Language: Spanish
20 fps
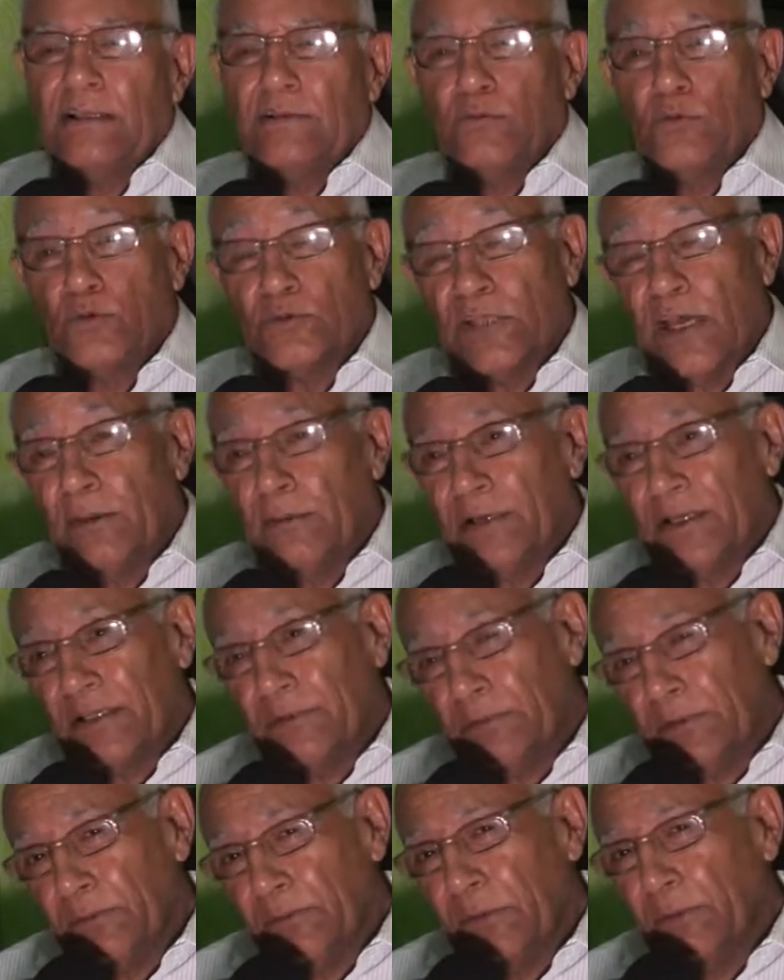Tú sabes que
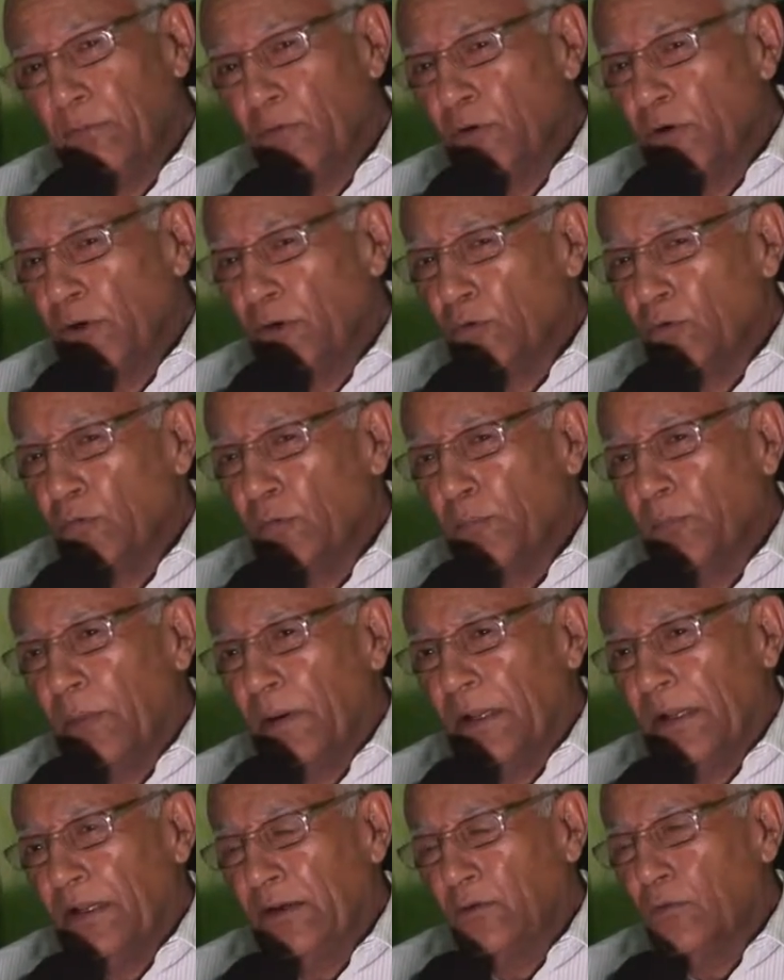vivimos en un,
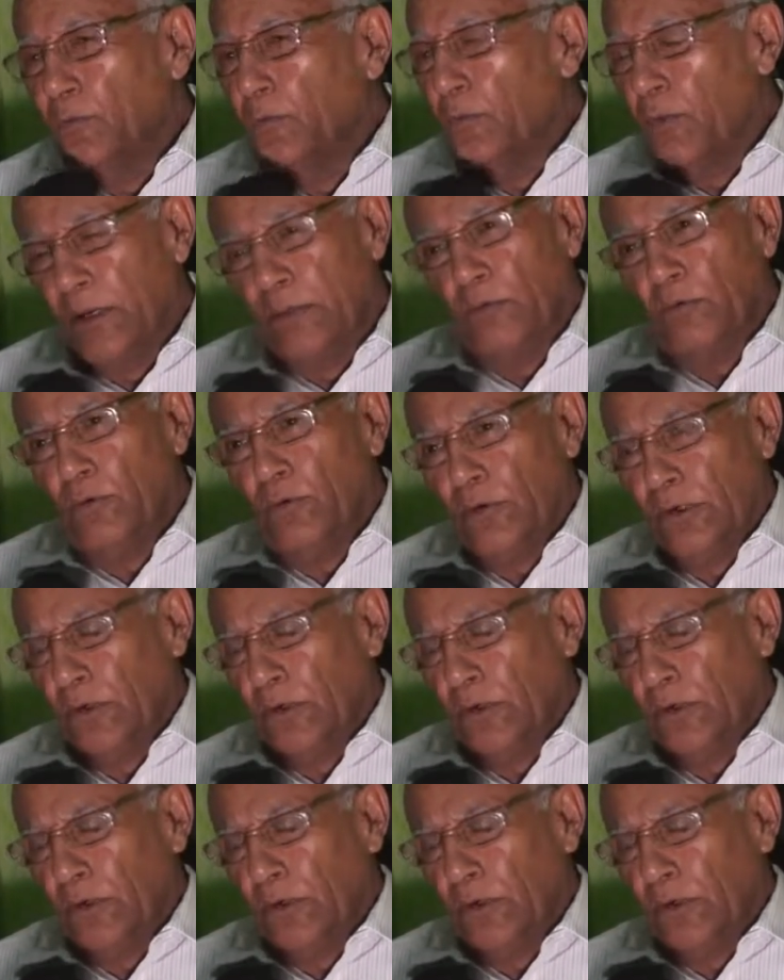en un pueblo,